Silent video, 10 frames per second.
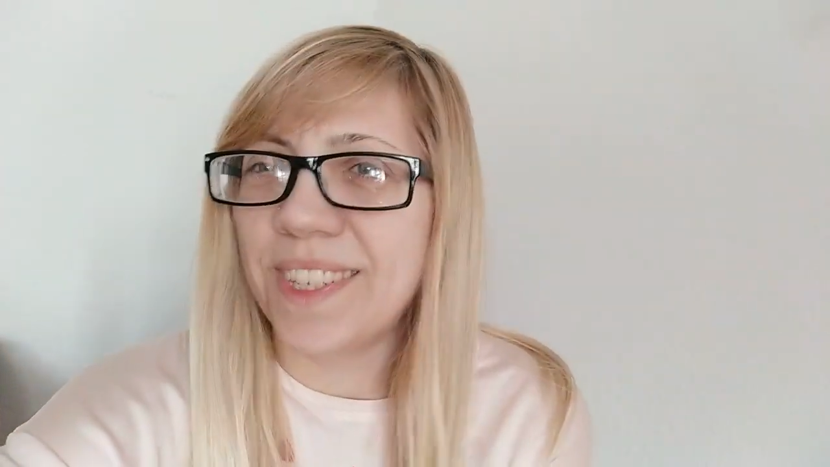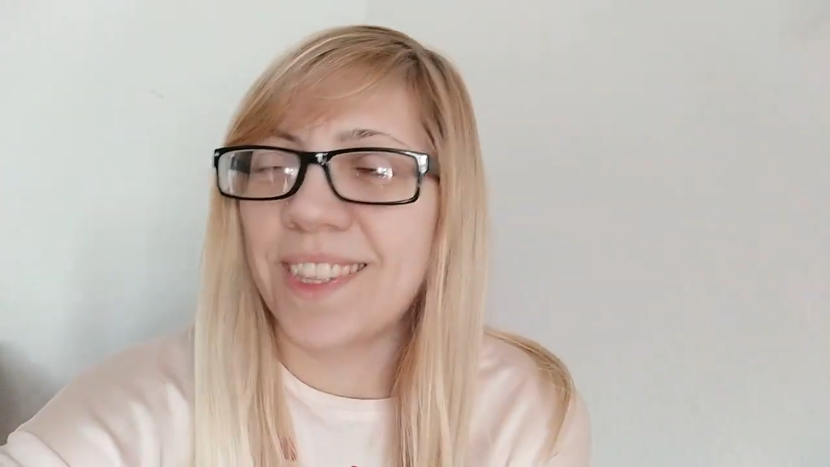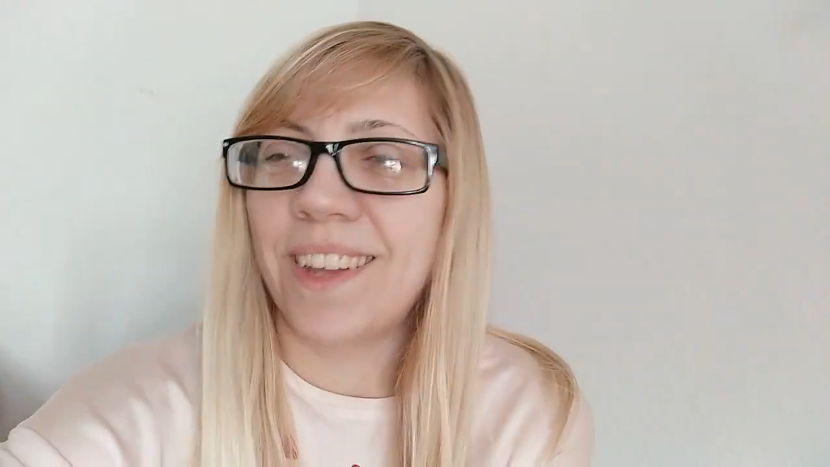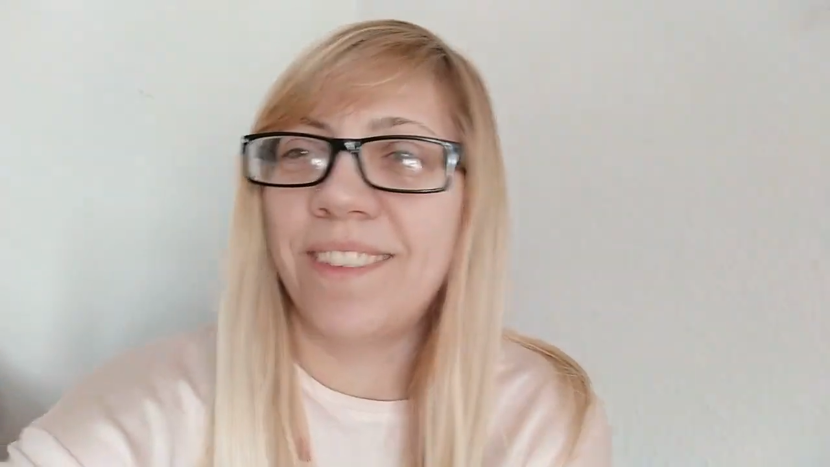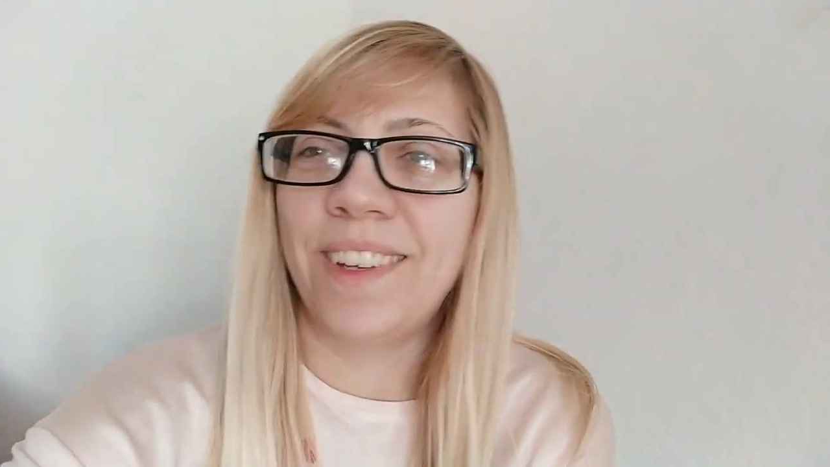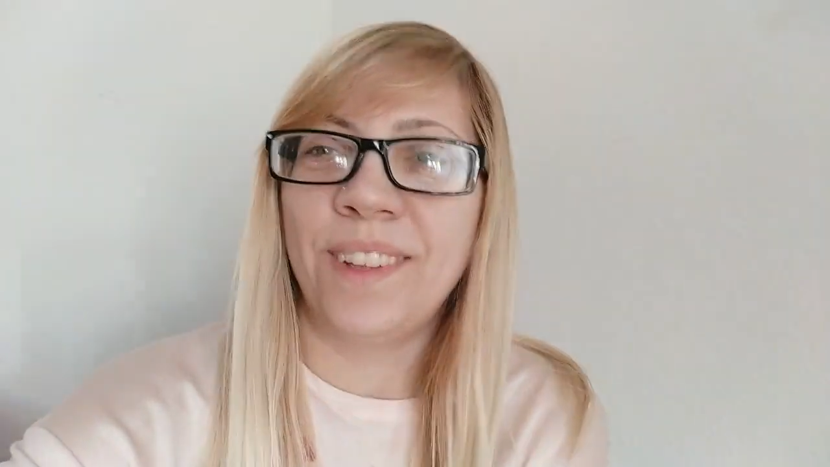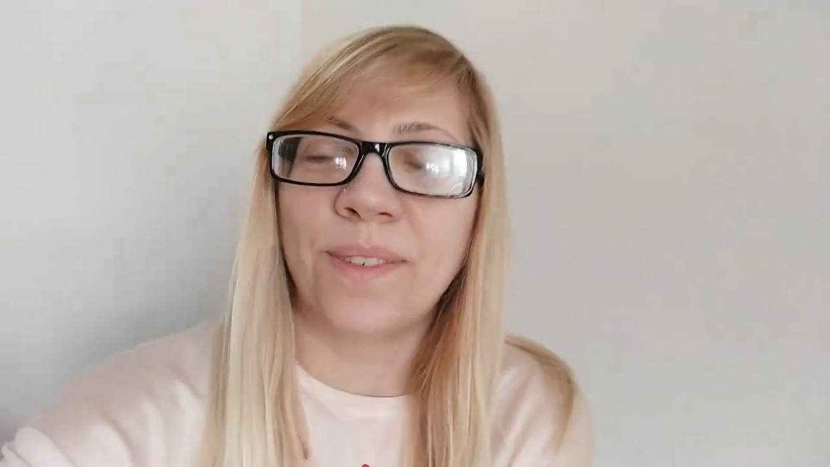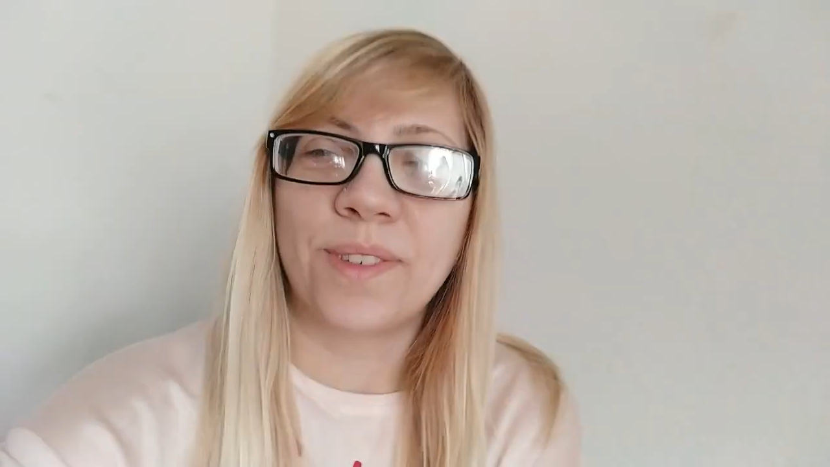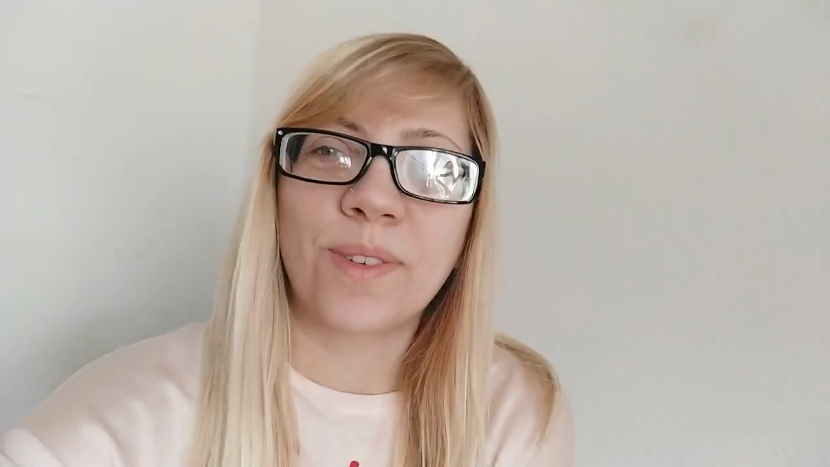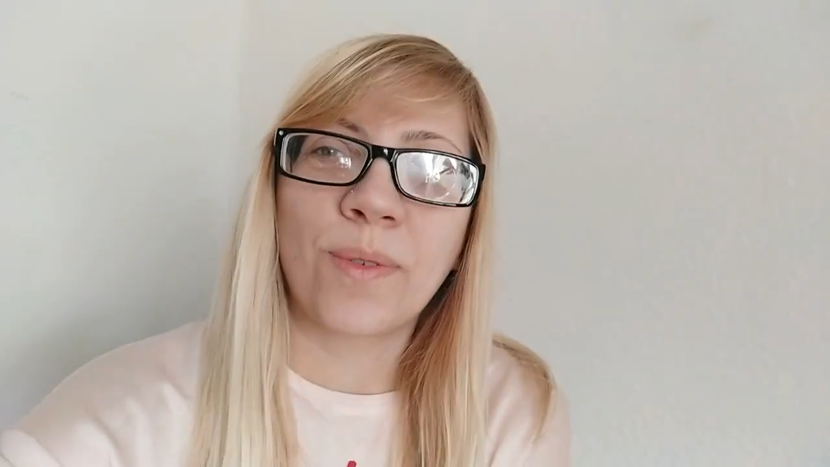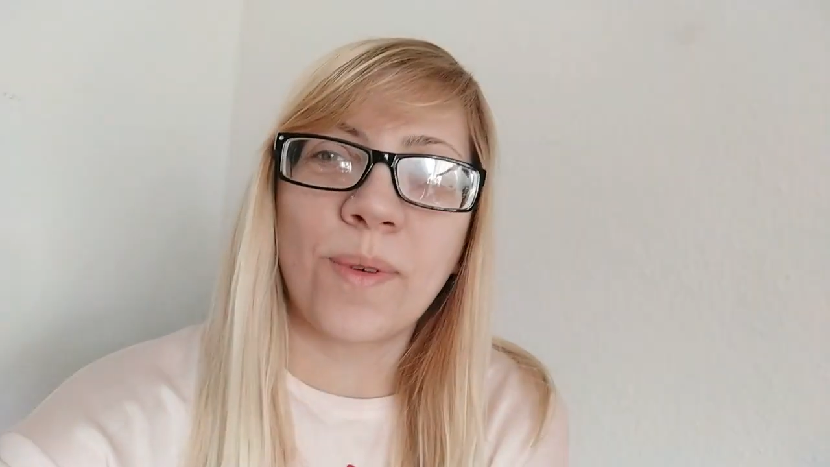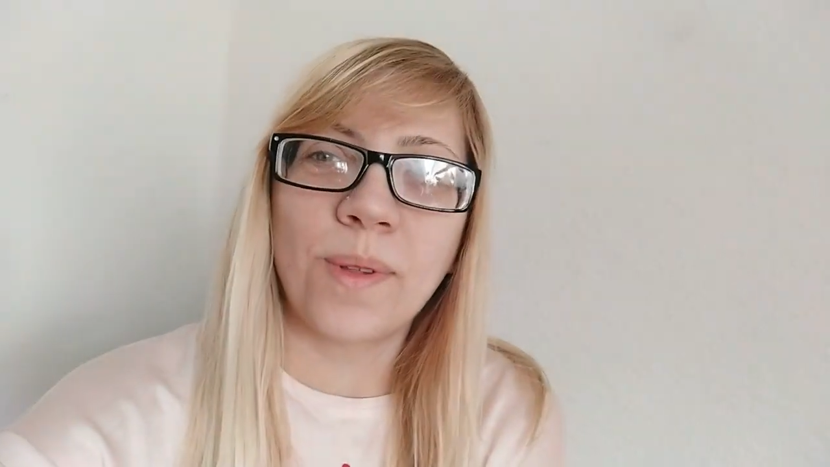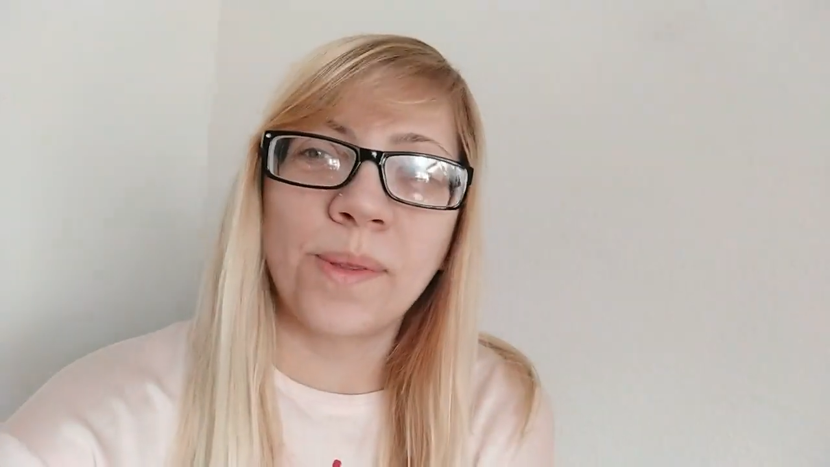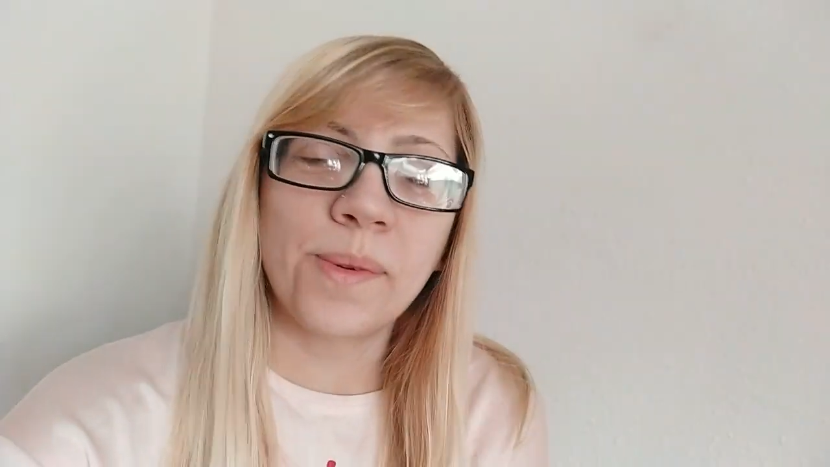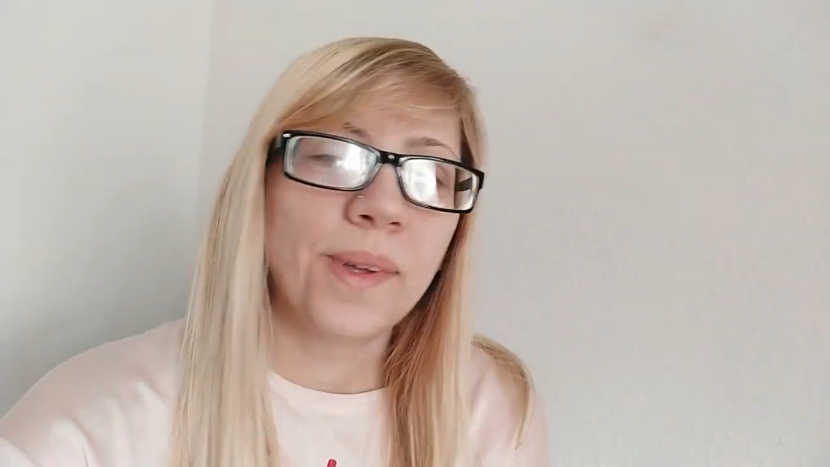числа выйду в
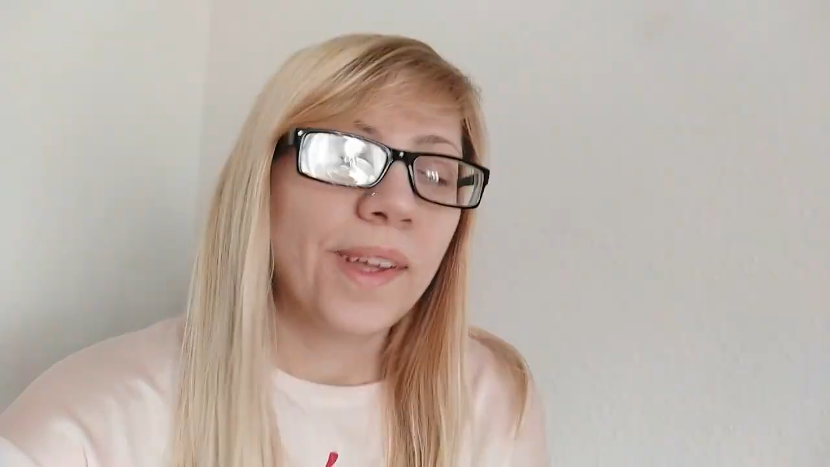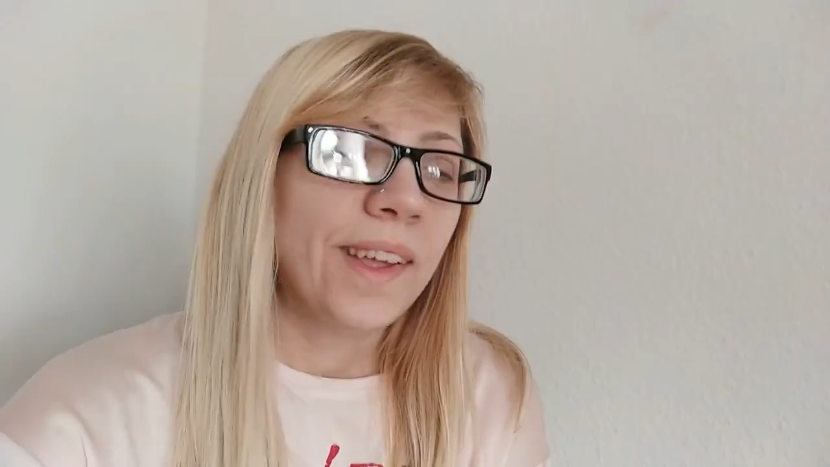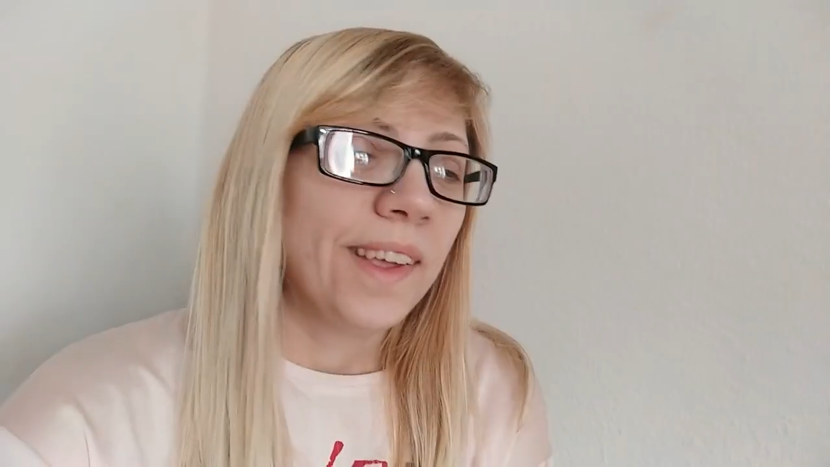школу,